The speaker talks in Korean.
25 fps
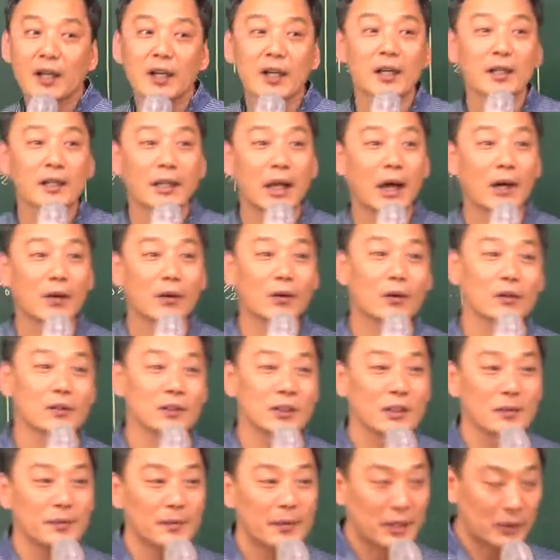라고
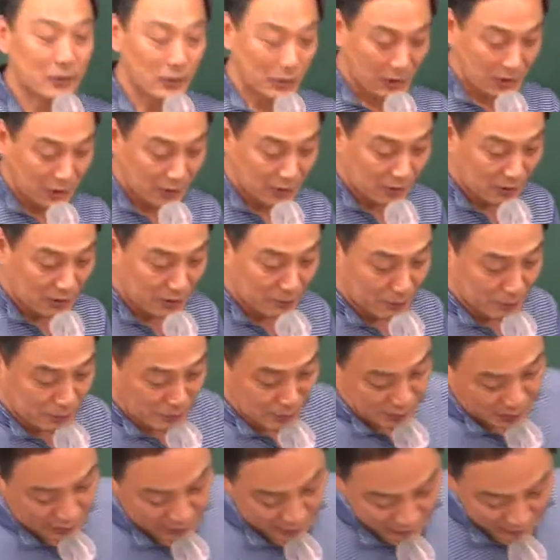설명하고 있는 그
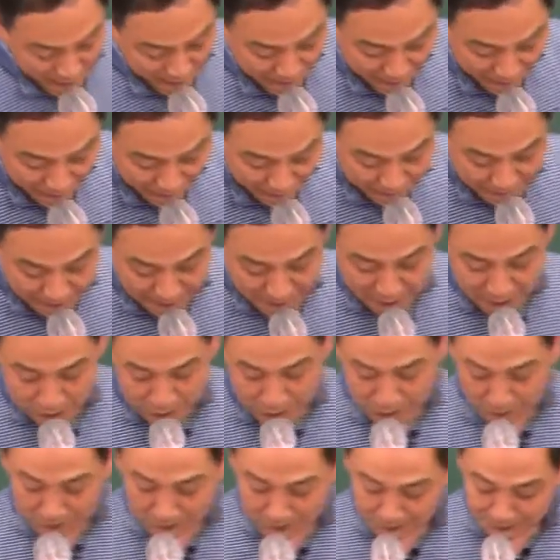문제요.
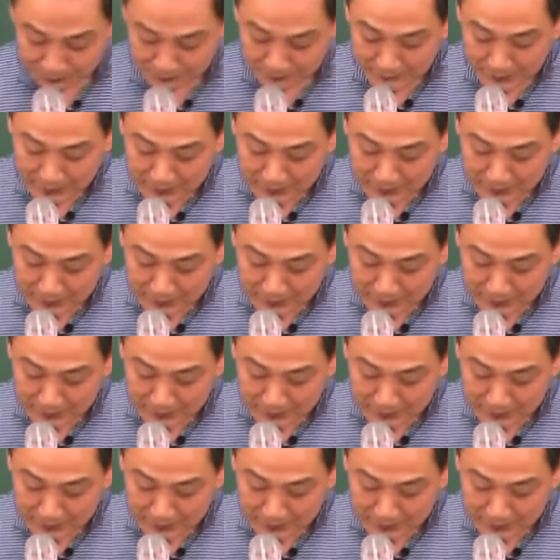됐죠?